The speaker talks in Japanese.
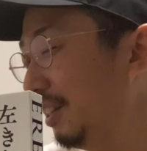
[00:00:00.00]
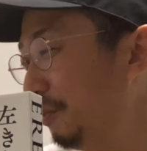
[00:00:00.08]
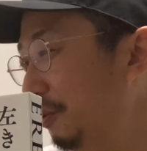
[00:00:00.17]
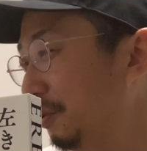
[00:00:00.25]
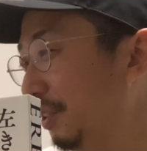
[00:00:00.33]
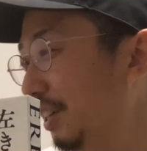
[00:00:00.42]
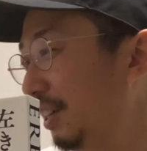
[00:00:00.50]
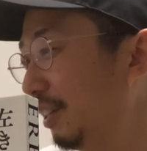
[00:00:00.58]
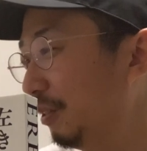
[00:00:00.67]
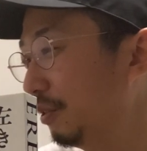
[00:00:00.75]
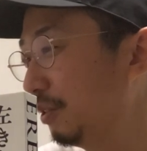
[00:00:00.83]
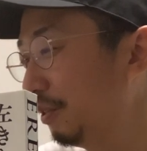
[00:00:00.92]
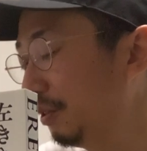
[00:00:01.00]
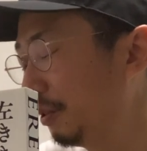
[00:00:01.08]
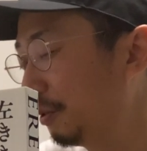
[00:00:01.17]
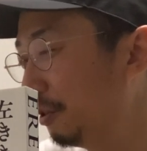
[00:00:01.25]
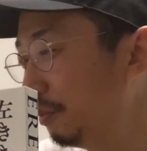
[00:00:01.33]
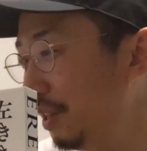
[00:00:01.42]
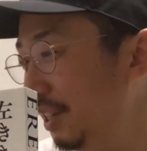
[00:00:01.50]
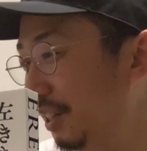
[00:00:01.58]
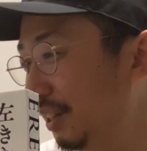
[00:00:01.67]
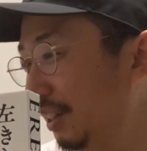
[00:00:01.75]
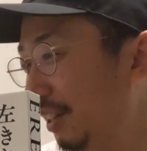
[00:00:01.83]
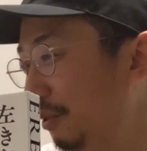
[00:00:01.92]
でも、なんかあの、ちょっと込み入っ
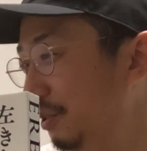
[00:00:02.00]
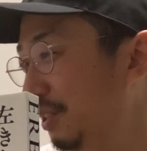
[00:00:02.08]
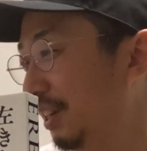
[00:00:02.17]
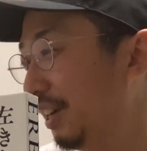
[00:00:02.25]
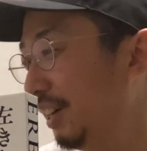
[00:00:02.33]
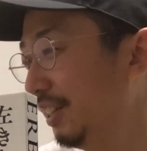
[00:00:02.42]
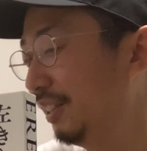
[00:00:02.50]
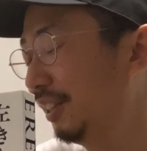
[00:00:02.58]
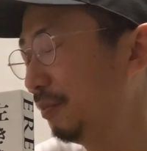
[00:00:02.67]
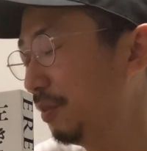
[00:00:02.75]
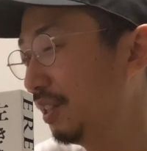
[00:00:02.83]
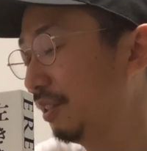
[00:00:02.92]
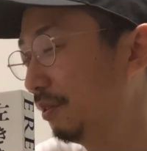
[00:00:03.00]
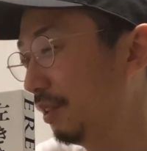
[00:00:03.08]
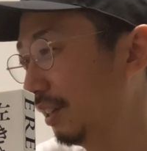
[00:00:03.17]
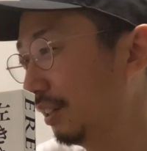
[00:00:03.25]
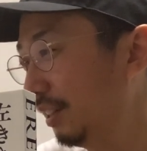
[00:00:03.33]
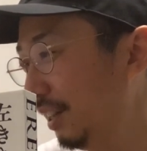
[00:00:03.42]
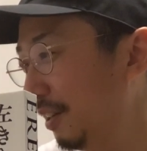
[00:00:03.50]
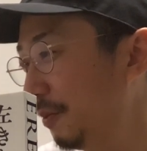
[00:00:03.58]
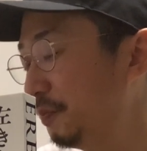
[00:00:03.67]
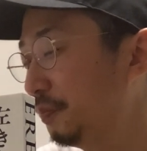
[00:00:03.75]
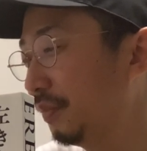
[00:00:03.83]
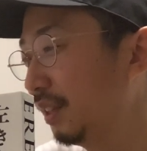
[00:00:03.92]
た路地に入った店とかって、
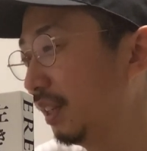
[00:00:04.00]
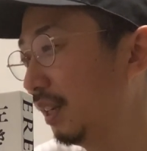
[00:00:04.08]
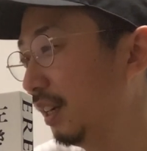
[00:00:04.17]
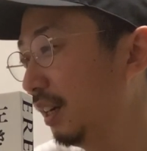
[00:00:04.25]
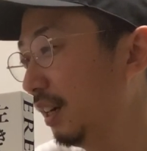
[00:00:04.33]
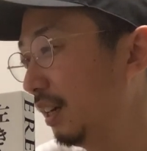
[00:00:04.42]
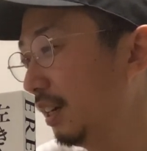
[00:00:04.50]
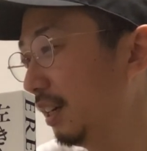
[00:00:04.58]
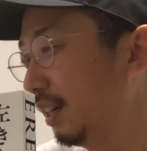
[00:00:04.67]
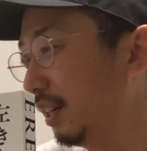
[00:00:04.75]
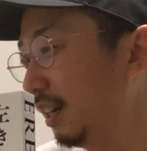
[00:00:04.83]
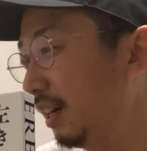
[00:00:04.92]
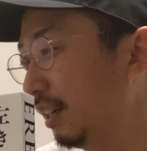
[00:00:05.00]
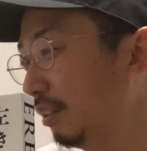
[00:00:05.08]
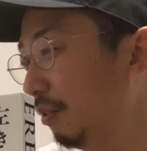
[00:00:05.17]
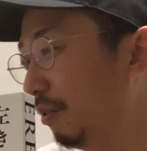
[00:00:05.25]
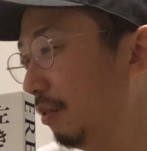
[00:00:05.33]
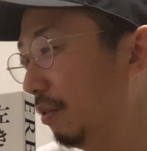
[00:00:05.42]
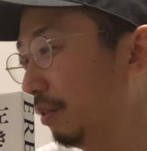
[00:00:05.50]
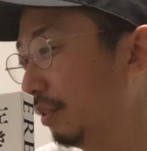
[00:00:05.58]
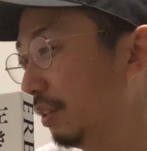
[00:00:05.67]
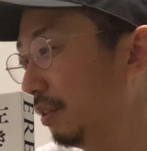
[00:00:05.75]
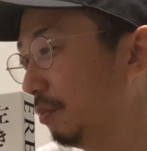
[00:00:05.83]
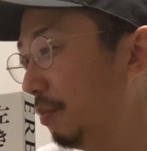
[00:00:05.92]
あの、
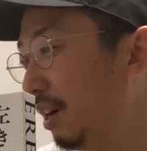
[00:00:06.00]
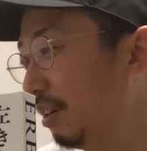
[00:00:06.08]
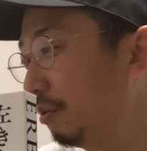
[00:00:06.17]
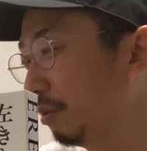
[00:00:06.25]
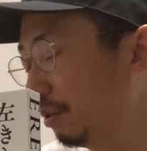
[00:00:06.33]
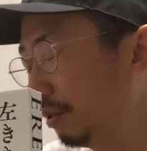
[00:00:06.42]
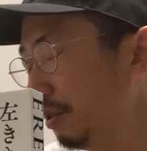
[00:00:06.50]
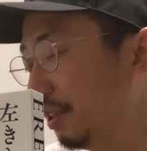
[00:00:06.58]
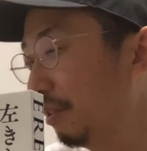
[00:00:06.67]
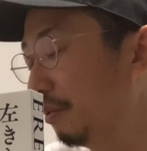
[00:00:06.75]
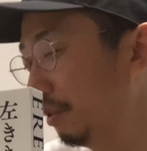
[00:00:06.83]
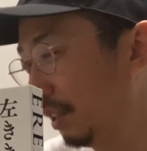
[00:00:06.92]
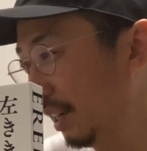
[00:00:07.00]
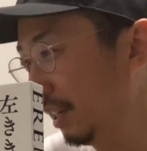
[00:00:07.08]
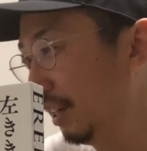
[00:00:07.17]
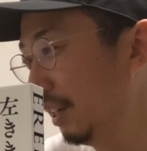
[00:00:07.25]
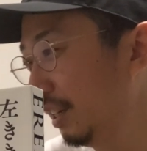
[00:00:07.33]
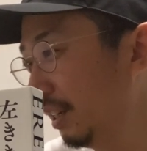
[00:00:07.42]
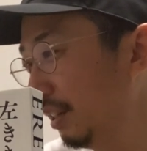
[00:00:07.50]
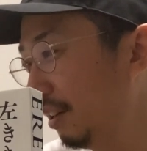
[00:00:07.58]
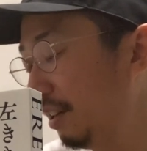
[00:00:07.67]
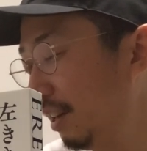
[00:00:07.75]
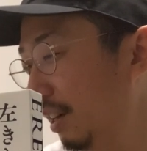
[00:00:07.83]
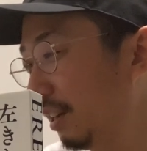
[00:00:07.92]
まあ、ほっといたら来ない。だ
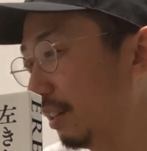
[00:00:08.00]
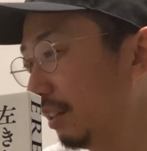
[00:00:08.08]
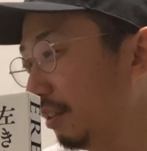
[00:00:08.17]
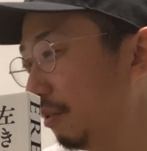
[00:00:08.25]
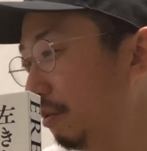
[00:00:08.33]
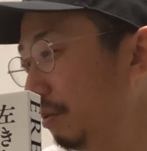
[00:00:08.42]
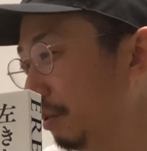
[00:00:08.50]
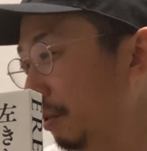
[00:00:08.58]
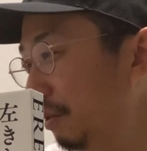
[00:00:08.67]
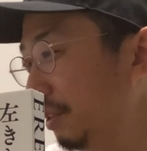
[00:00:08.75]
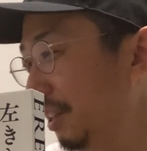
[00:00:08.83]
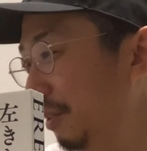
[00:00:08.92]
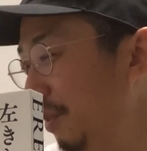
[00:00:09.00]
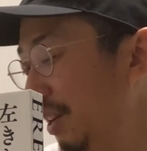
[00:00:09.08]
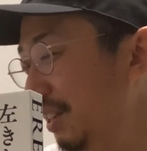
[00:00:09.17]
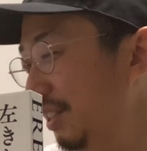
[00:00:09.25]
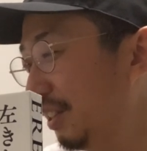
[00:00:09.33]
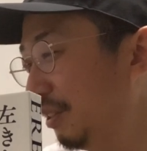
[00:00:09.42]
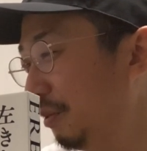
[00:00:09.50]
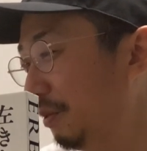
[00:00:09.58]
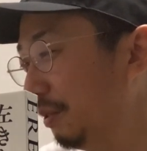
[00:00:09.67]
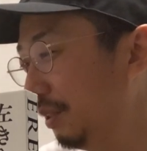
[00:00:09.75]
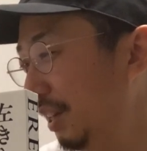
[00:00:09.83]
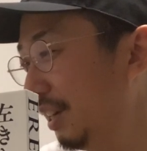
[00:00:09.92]
から、大通りに面したと
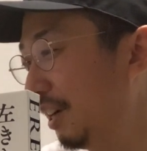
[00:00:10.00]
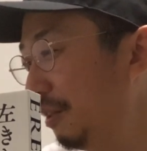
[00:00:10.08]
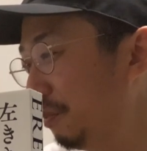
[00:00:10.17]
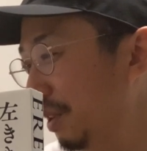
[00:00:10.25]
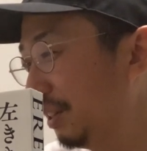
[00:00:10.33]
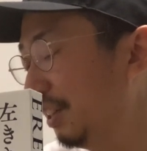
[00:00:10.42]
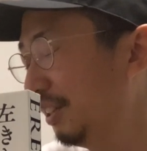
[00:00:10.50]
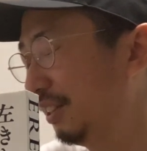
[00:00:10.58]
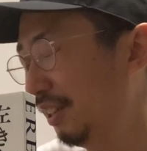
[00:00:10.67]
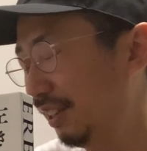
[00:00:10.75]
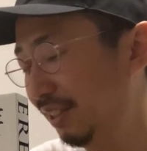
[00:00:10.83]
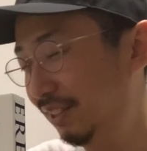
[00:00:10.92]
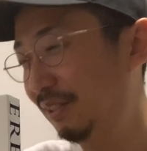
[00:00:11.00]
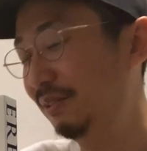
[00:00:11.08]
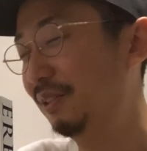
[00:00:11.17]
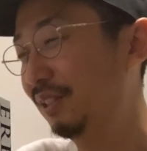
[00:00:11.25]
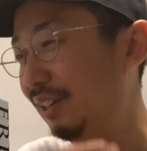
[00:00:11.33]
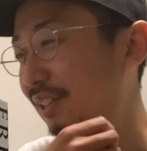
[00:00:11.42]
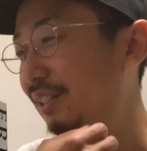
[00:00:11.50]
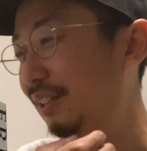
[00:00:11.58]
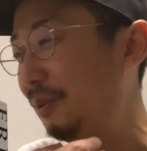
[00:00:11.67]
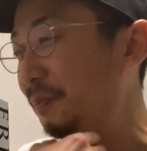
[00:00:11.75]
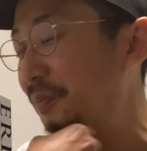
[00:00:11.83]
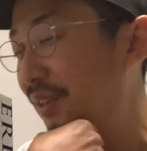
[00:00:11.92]
ころで看板立てたりしてるじゃないです
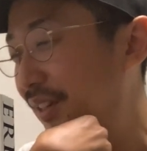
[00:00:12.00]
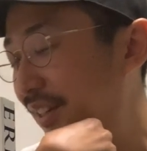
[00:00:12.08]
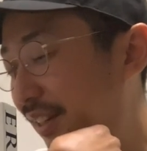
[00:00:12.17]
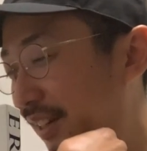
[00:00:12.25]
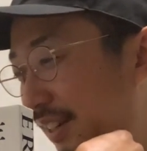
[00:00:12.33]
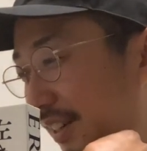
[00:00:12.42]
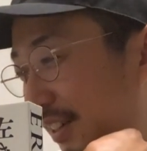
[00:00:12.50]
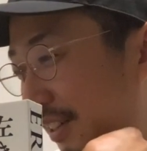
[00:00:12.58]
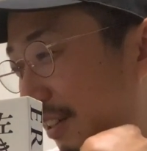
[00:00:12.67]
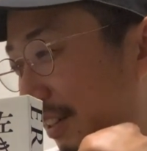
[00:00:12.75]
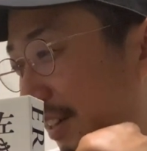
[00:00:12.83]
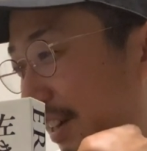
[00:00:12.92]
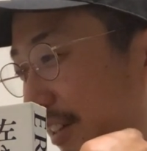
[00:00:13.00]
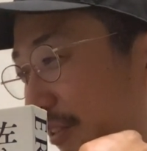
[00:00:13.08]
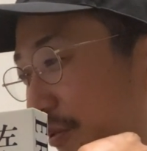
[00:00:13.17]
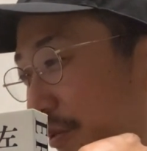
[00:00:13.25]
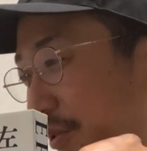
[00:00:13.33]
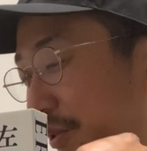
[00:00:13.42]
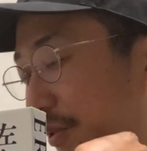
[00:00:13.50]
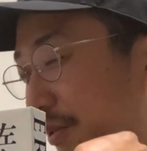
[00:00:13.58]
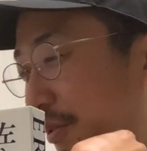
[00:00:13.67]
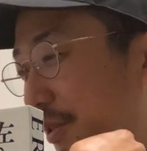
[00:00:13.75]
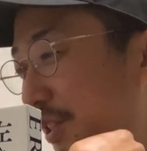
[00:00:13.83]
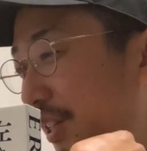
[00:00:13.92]
か。あの、こ
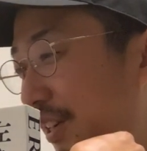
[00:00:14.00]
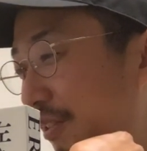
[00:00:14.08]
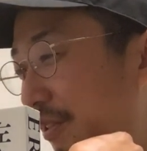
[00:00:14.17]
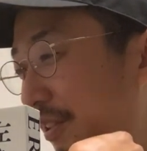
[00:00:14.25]
の、こちら、